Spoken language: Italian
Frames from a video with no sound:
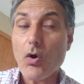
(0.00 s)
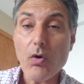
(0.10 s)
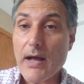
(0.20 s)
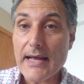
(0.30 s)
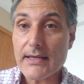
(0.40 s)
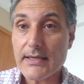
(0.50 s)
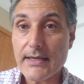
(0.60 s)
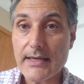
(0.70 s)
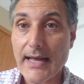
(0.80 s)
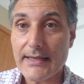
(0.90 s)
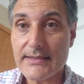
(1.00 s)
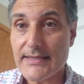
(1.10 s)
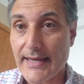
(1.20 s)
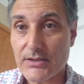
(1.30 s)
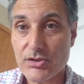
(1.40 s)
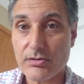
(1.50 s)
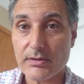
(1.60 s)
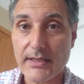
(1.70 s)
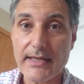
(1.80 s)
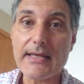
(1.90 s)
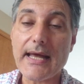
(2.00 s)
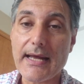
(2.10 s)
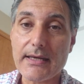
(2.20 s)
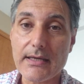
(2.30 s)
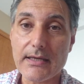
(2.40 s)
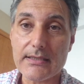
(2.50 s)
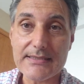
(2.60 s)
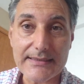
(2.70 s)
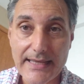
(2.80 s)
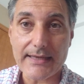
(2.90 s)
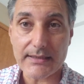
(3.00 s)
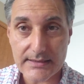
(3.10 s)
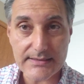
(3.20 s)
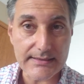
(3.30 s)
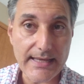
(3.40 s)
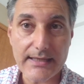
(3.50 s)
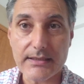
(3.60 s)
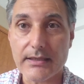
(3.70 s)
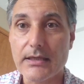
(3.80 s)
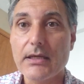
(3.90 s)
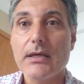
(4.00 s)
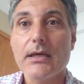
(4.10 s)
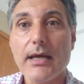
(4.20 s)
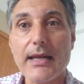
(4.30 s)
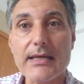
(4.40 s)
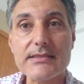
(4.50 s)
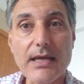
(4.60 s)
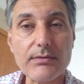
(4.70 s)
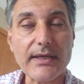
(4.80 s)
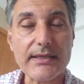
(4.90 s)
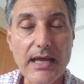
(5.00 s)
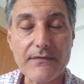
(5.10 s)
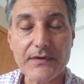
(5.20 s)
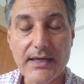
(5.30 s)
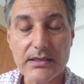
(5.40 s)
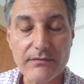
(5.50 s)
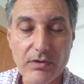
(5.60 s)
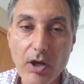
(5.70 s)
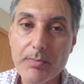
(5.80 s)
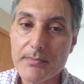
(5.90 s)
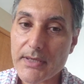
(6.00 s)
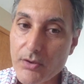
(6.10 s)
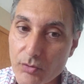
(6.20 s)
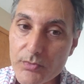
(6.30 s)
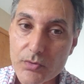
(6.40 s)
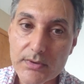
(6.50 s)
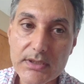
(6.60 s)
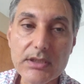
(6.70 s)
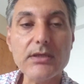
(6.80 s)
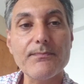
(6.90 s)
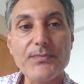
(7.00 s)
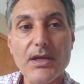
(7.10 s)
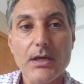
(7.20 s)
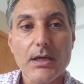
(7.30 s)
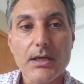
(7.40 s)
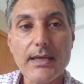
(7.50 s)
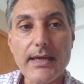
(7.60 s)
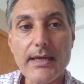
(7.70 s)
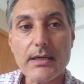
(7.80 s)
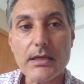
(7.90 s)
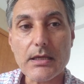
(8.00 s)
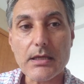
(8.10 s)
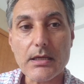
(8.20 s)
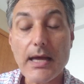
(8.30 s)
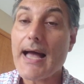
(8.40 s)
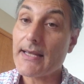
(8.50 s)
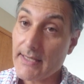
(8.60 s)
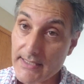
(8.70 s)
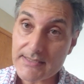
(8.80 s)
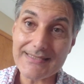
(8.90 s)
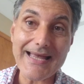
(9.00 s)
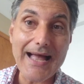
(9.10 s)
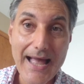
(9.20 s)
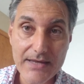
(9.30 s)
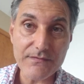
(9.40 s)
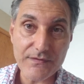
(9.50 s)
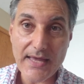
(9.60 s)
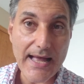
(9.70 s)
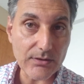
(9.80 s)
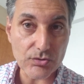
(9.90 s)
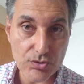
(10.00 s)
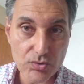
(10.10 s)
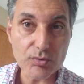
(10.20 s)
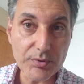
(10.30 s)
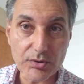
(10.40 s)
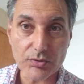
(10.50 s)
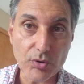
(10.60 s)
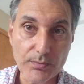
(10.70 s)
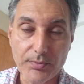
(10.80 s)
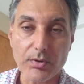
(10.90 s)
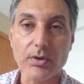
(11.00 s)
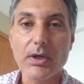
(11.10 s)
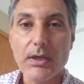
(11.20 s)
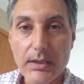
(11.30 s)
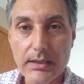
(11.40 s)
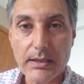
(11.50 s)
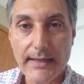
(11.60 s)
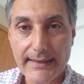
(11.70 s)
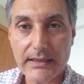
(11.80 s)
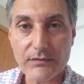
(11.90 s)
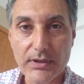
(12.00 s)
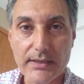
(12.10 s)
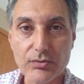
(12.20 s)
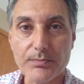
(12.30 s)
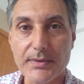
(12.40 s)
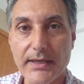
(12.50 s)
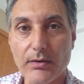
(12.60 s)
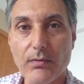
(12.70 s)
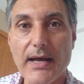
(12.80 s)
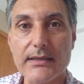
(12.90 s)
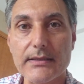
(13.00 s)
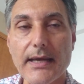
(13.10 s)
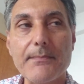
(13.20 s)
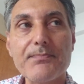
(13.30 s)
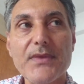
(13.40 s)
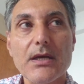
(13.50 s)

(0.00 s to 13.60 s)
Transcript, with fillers: o anche all'esercito della eh, SADEC, la SADEC è la Southern Africa Development Community, che eh, anch'essa ha inviato subito dopo eh, l'arrivo delle truppe del Ruanda